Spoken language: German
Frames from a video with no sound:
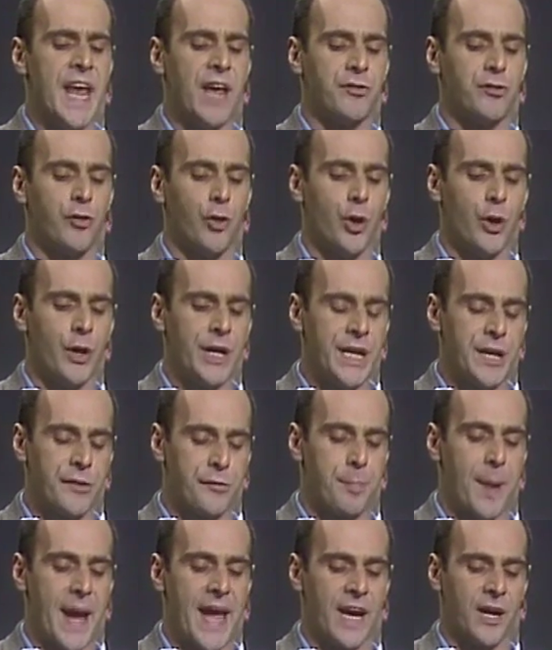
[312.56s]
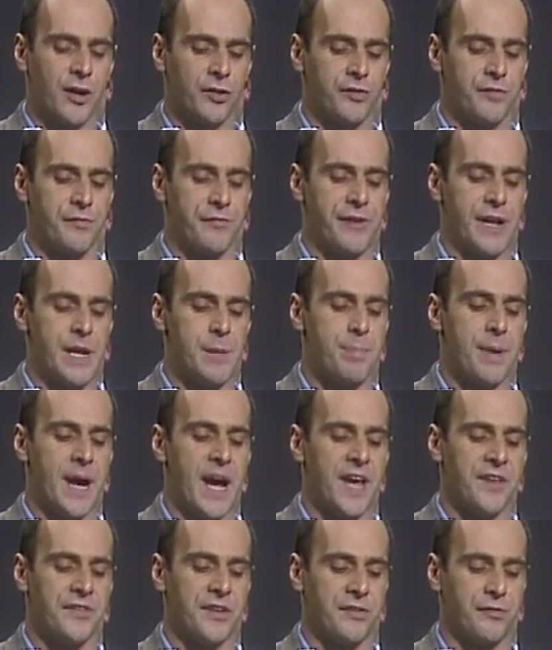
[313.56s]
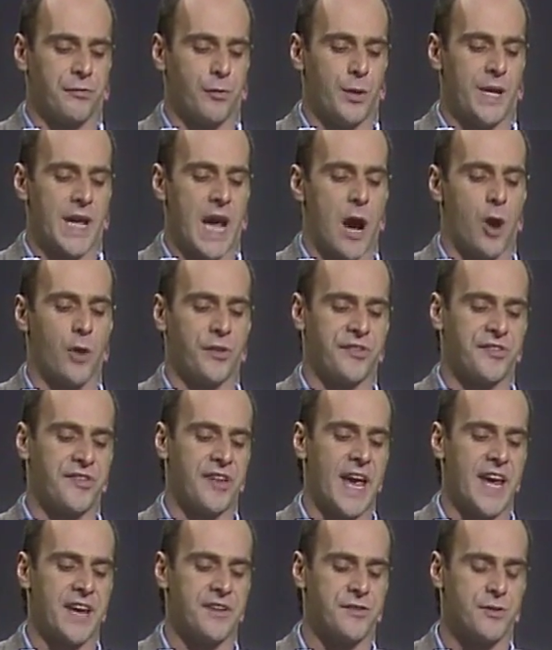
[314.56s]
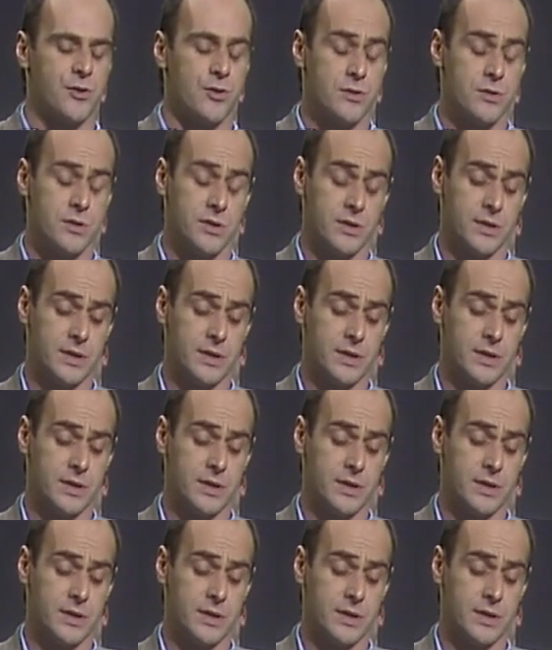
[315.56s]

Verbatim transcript: der Jury des Bayerischen Filmpreises für die Auszeichnung.